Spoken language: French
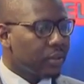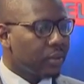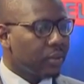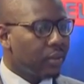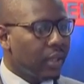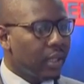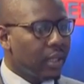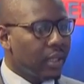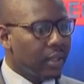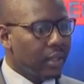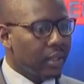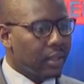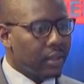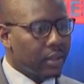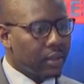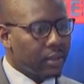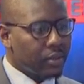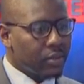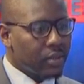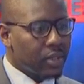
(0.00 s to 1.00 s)
euh, je crois
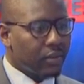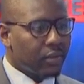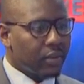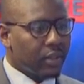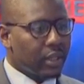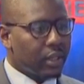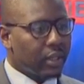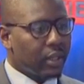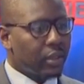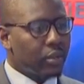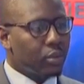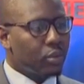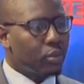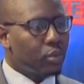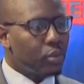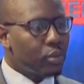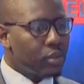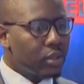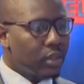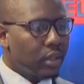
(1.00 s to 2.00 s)
que nous avons été